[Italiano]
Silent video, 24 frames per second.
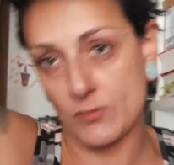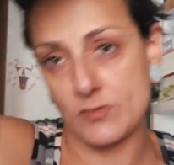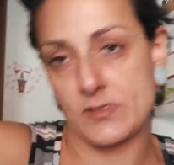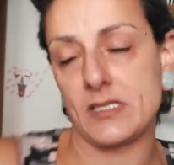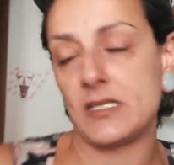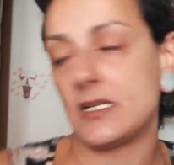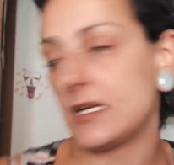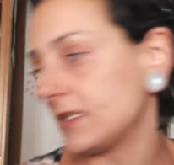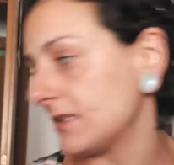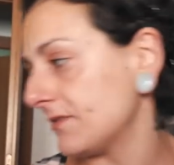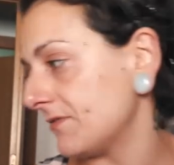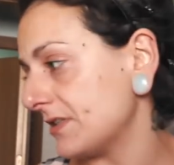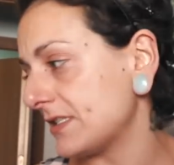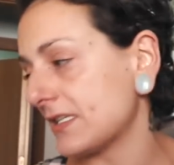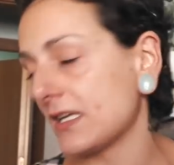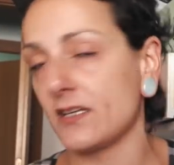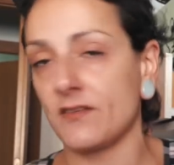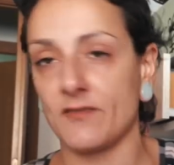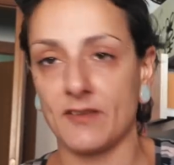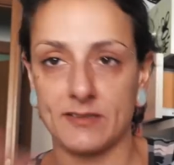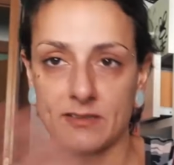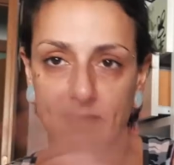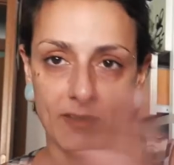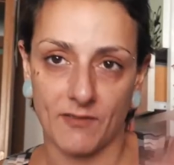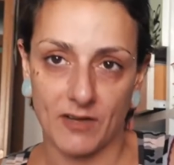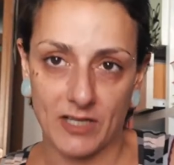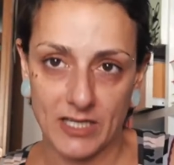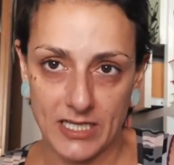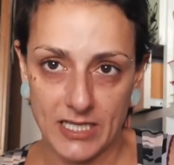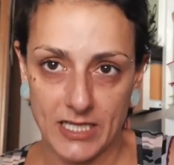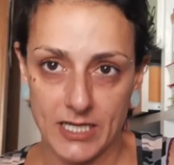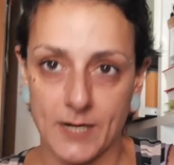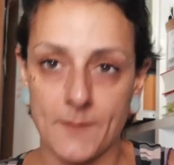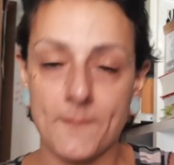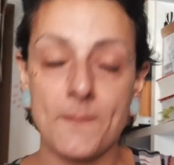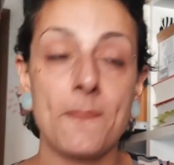così la divisa diventava
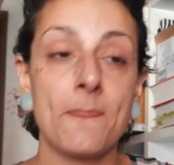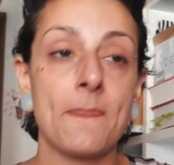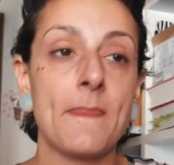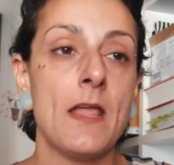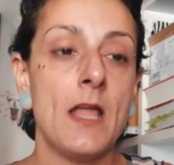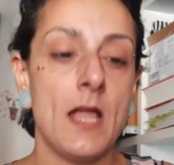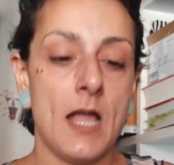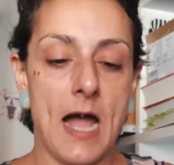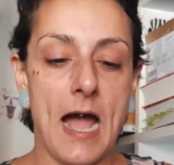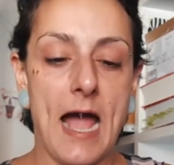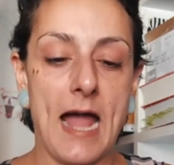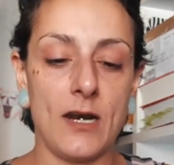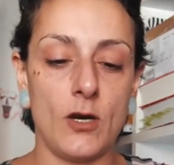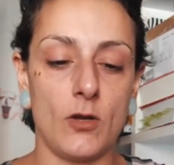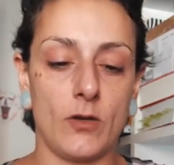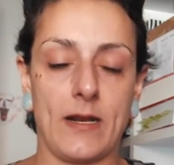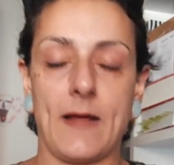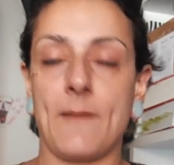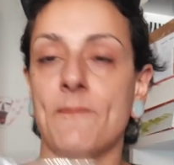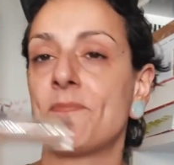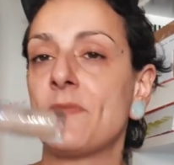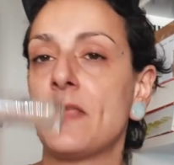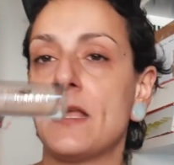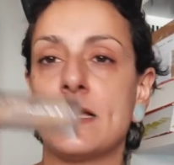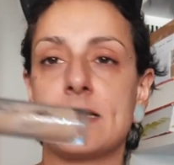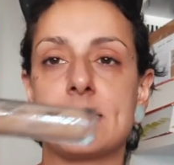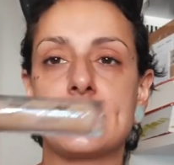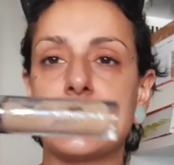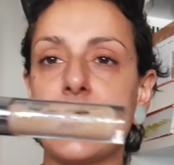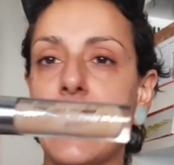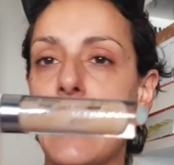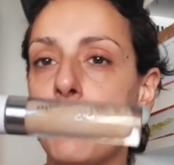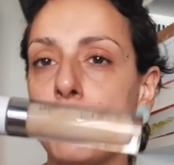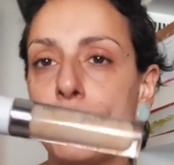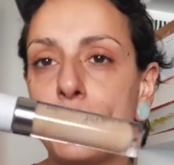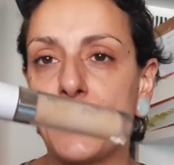nera. Allora,
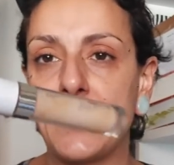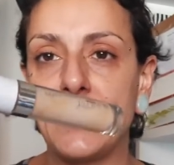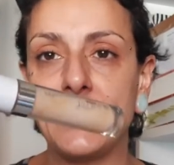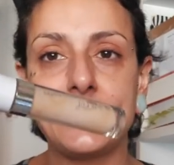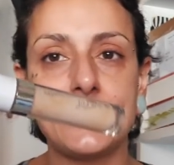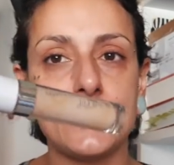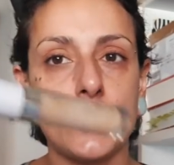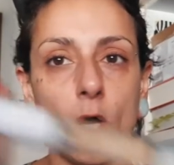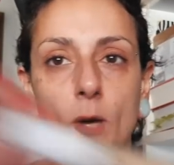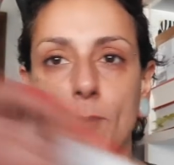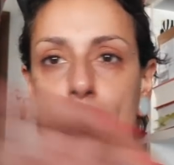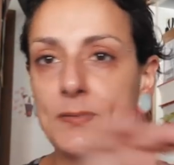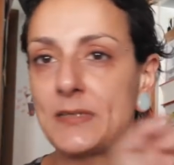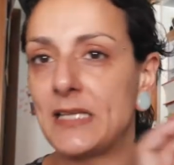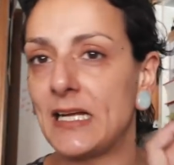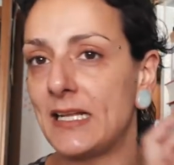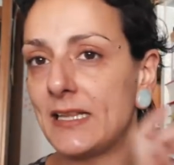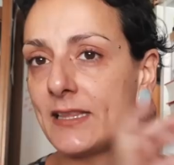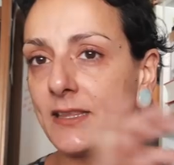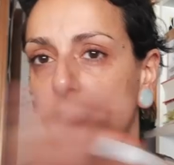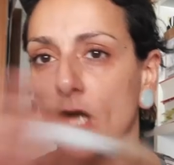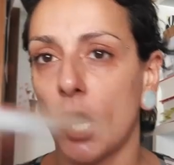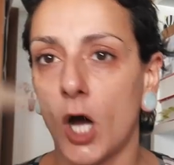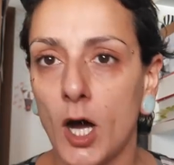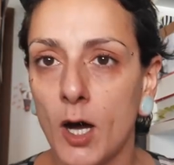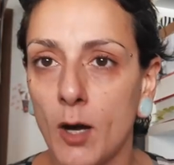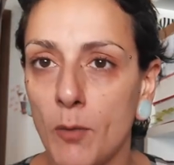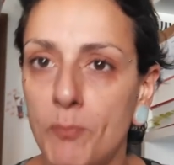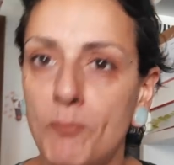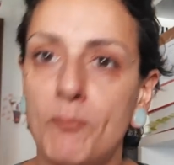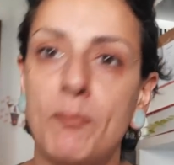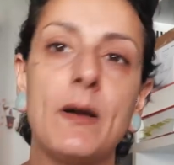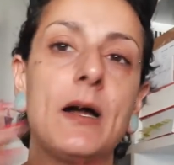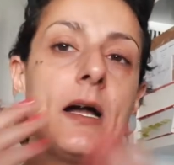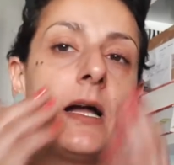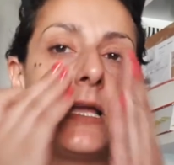sempre il top del
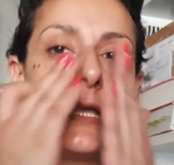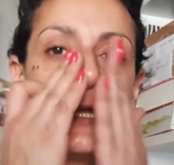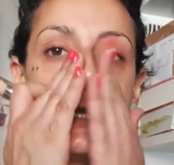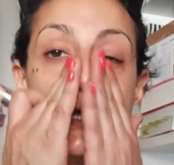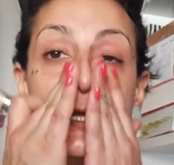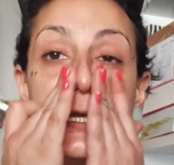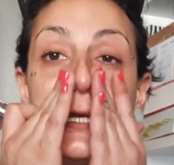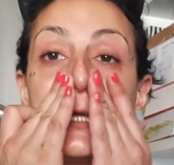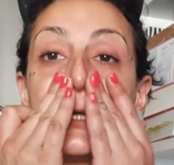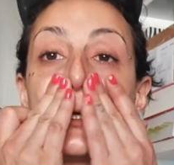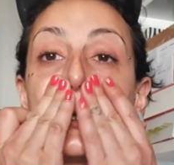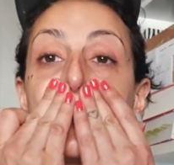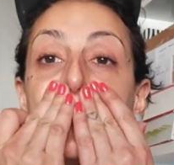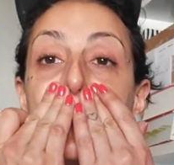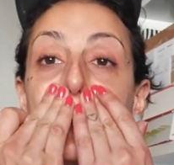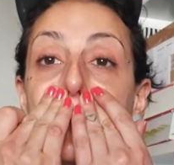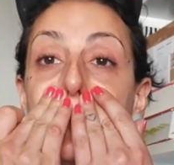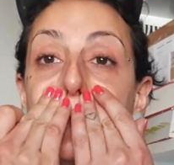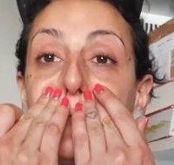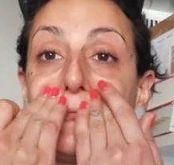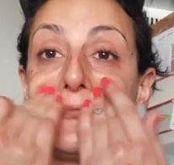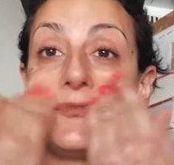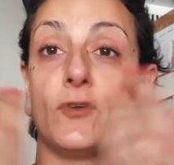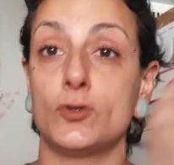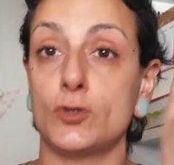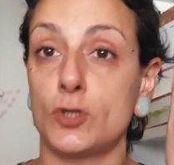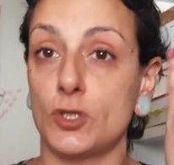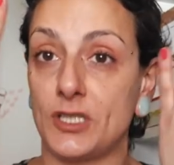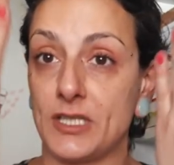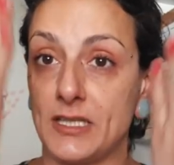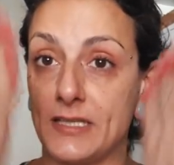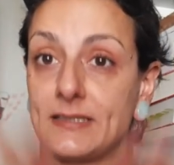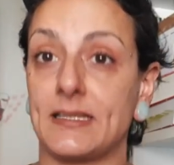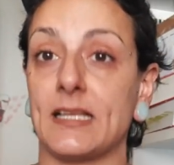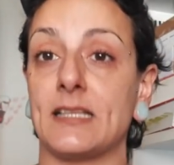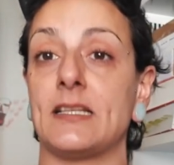top, il eh,
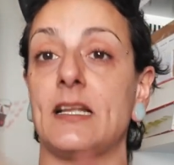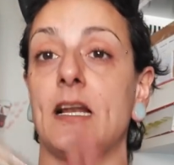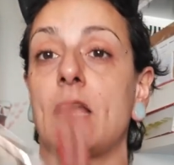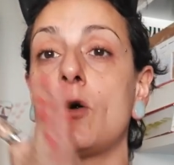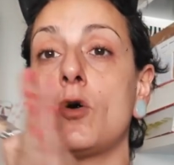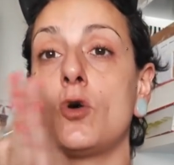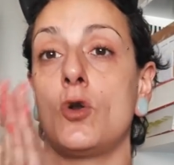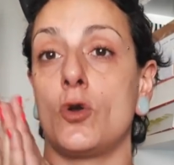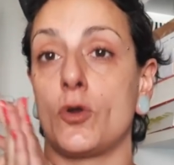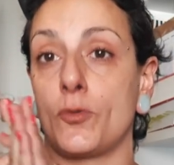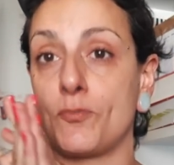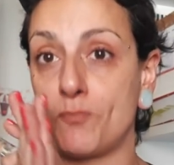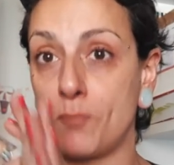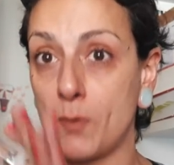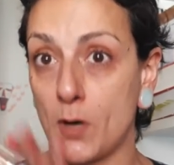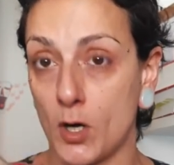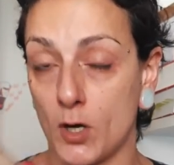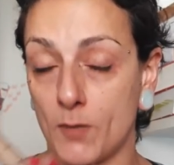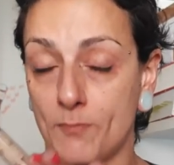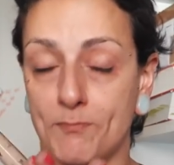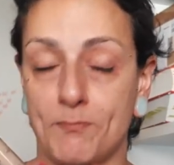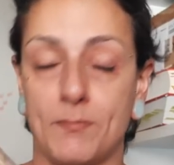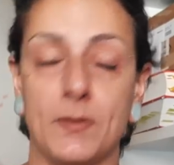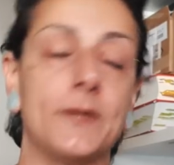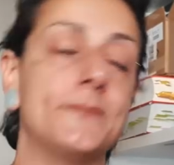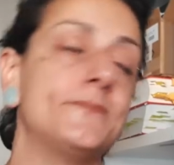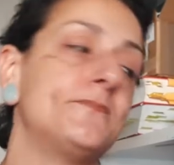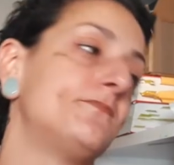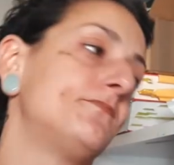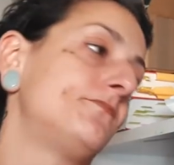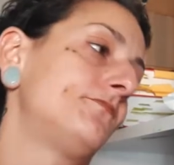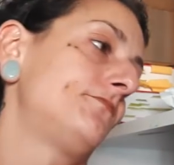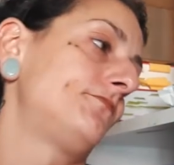fondotinta della Color Pop